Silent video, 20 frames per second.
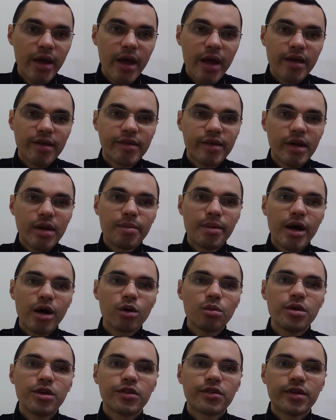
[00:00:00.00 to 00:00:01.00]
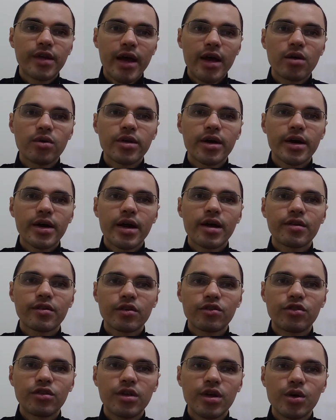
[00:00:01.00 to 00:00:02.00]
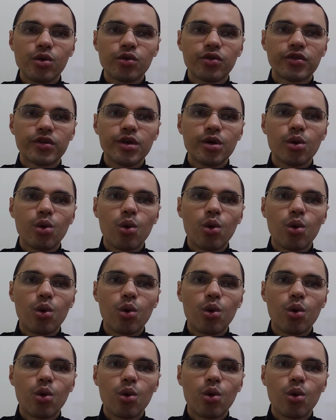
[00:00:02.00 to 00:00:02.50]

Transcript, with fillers: é celebrar o mistério da graça de Deus que